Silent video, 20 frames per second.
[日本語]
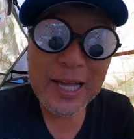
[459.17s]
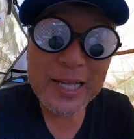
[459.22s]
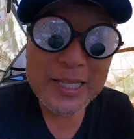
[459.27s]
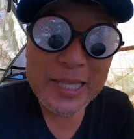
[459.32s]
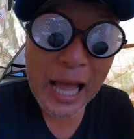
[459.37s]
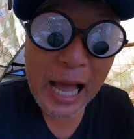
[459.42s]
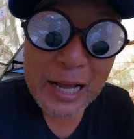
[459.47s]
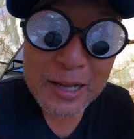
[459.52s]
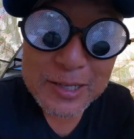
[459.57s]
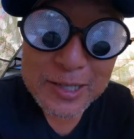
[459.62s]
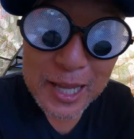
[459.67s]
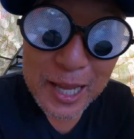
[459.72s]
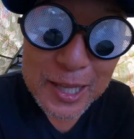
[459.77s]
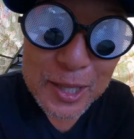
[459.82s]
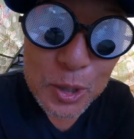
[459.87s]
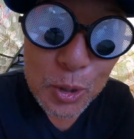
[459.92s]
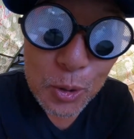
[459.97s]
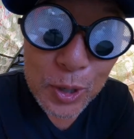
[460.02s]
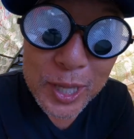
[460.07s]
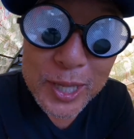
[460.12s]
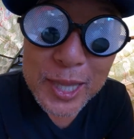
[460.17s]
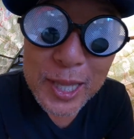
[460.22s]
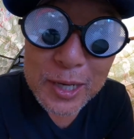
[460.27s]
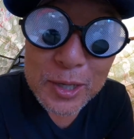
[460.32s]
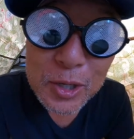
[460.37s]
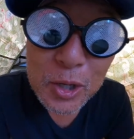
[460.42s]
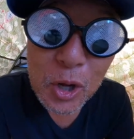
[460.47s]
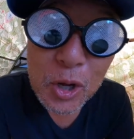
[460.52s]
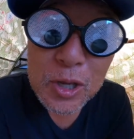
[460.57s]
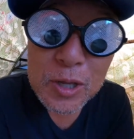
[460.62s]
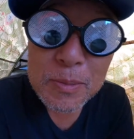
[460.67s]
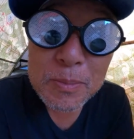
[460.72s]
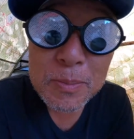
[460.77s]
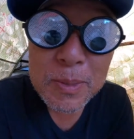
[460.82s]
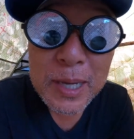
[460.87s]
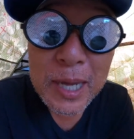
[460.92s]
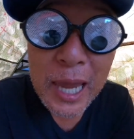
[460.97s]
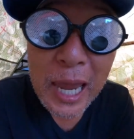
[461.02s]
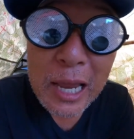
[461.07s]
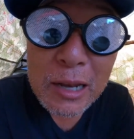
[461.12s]
たくさん乗れてるように
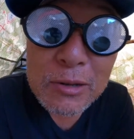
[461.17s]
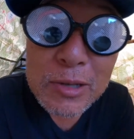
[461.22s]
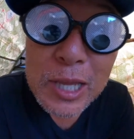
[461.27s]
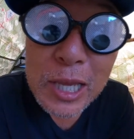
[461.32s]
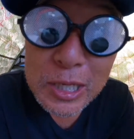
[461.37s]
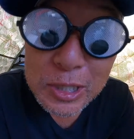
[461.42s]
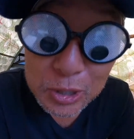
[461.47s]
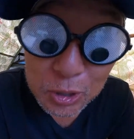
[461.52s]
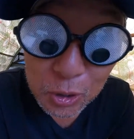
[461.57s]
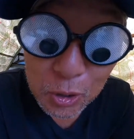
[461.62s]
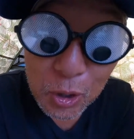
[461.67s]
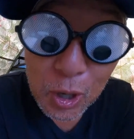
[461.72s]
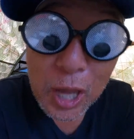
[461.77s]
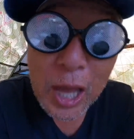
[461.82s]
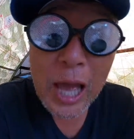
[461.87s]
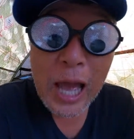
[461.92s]
見えるでしょ。